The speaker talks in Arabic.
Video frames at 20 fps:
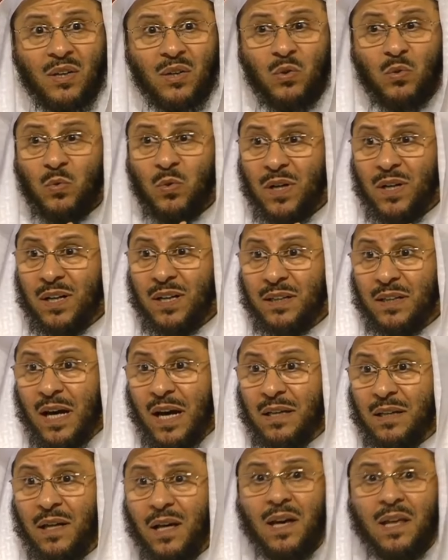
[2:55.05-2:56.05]

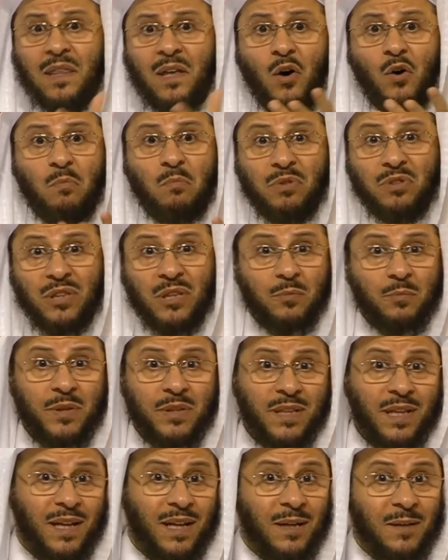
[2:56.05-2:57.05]
وأنقذهم من
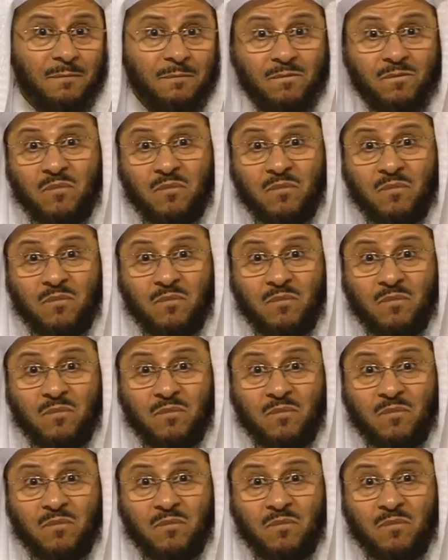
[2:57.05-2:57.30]
البدعة